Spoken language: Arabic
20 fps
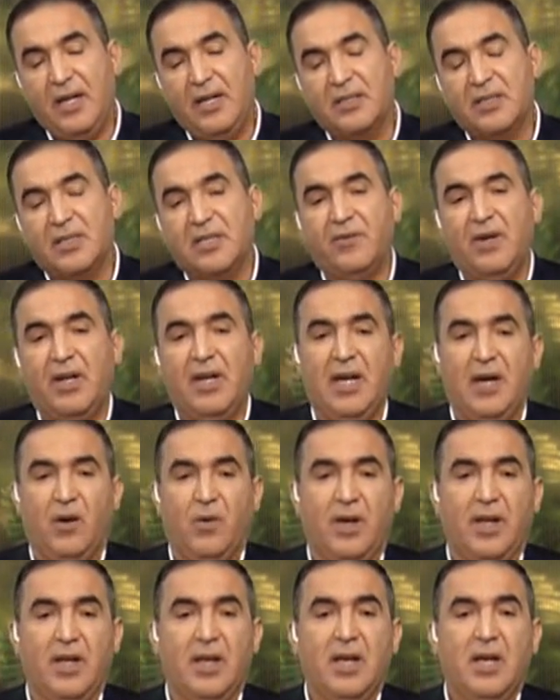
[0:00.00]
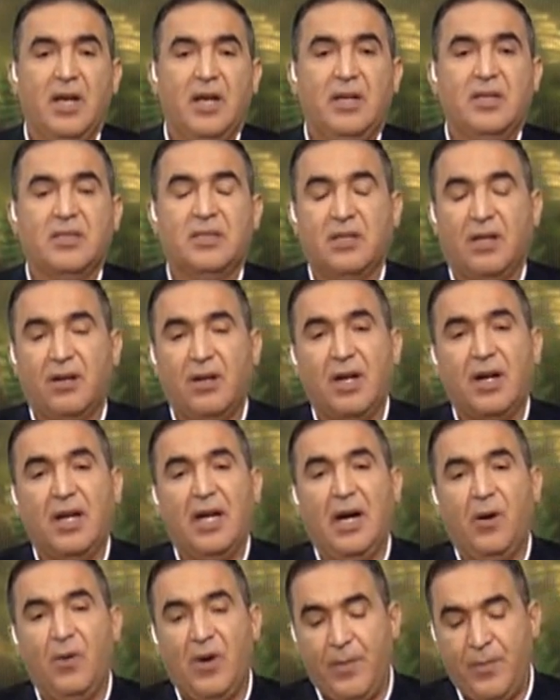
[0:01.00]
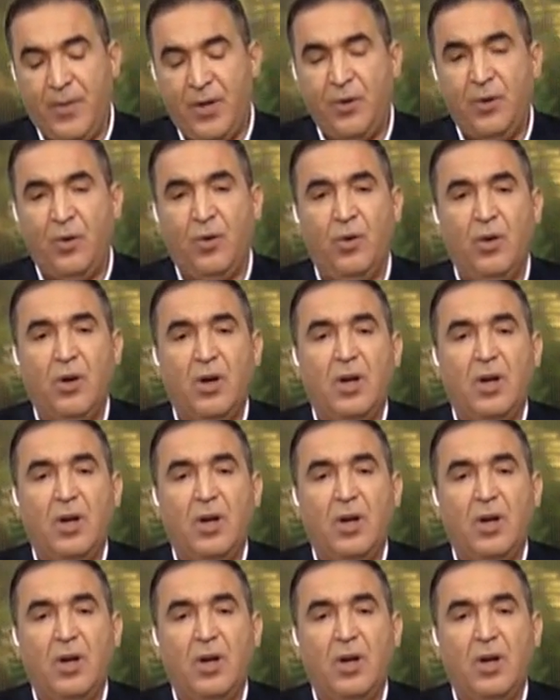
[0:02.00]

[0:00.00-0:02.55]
للصفه اللاهوائيه لاستخراج الهواء منه